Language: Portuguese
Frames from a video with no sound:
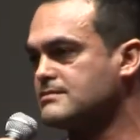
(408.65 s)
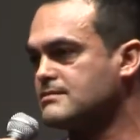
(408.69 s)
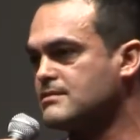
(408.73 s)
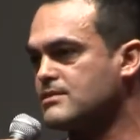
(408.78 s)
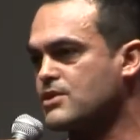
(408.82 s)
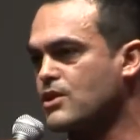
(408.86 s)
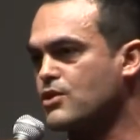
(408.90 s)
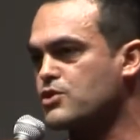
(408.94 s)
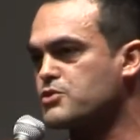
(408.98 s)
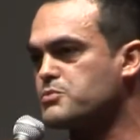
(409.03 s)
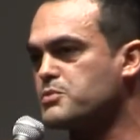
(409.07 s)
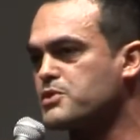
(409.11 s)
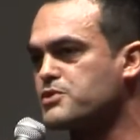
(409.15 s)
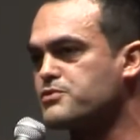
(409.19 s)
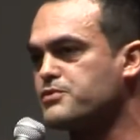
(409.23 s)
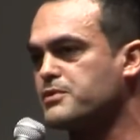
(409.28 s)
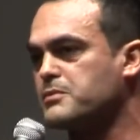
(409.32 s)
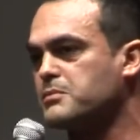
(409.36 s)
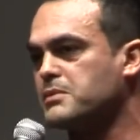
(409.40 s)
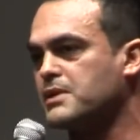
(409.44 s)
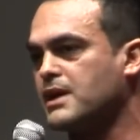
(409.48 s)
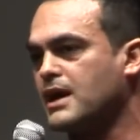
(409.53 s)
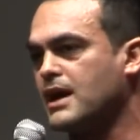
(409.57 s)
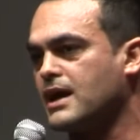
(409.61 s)
Já os meus
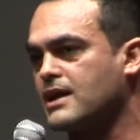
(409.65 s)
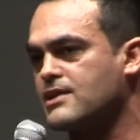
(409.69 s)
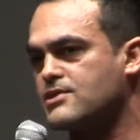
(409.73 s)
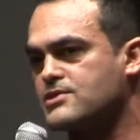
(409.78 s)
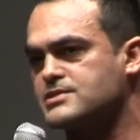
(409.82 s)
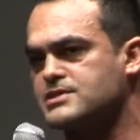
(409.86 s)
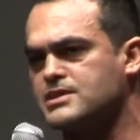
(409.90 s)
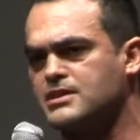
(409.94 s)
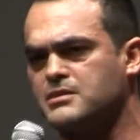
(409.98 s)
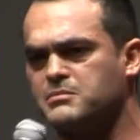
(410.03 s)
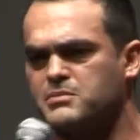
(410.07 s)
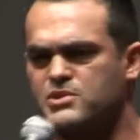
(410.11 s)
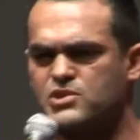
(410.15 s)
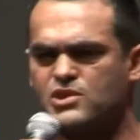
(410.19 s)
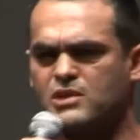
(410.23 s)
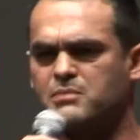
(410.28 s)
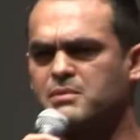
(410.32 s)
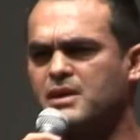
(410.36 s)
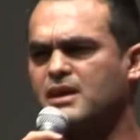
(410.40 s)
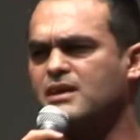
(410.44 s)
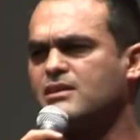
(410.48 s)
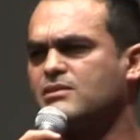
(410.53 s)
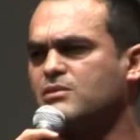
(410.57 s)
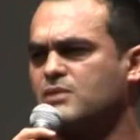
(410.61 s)
familiares diziam: Mas
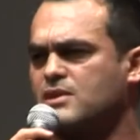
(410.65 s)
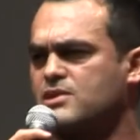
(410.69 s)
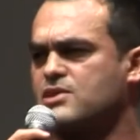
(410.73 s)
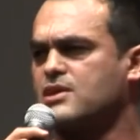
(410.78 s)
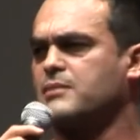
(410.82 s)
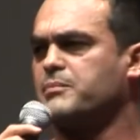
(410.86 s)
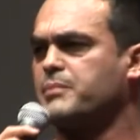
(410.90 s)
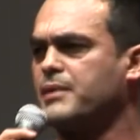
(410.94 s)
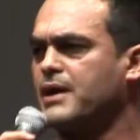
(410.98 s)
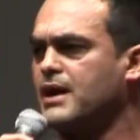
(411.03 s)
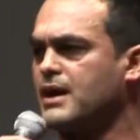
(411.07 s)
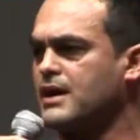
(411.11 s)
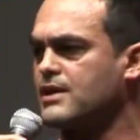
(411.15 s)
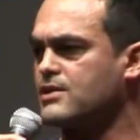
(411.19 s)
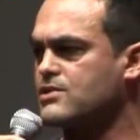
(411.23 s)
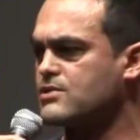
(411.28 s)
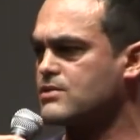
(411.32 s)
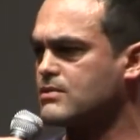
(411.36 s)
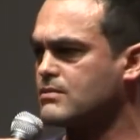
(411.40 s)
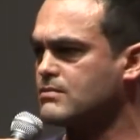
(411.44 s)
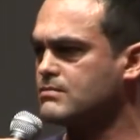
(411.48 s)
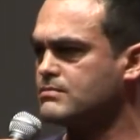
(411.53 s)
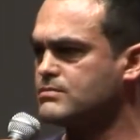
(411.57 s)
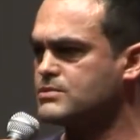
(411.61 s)
como é que tu és
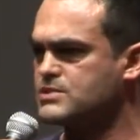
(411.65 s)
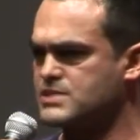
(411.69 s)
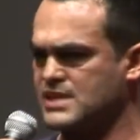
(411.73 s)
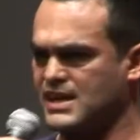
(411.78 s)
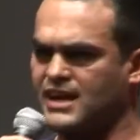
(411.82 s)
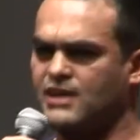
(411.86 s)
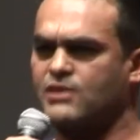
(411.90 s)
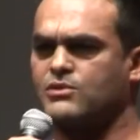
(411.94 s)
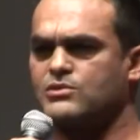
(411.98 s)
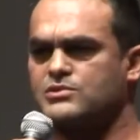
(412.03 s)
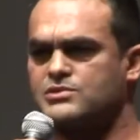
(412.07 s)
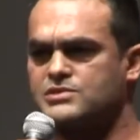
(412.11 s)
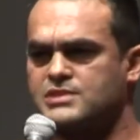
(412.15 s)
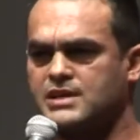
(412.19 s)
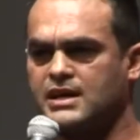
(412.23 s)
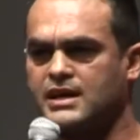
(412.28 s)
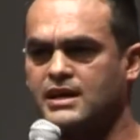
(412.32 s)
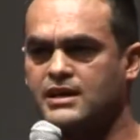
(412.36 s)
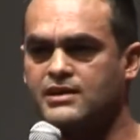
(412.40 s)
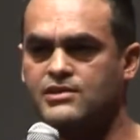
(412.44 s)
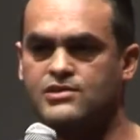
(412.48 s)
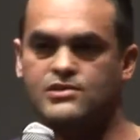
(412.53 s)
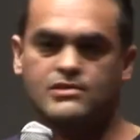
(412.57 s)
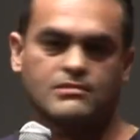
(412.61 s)
capaz? Será que
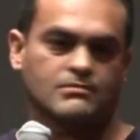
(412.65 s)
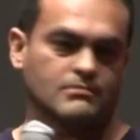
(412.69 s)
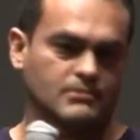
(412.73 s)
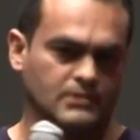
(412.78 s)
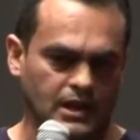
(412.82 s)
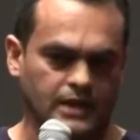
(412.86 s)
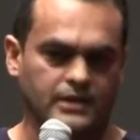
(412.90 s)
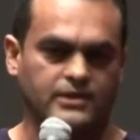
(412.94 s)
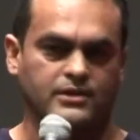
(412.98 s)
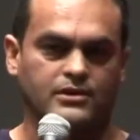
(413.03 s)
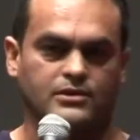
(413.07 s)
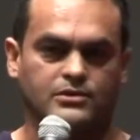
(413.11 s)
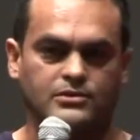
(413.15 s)
consegues? Claro que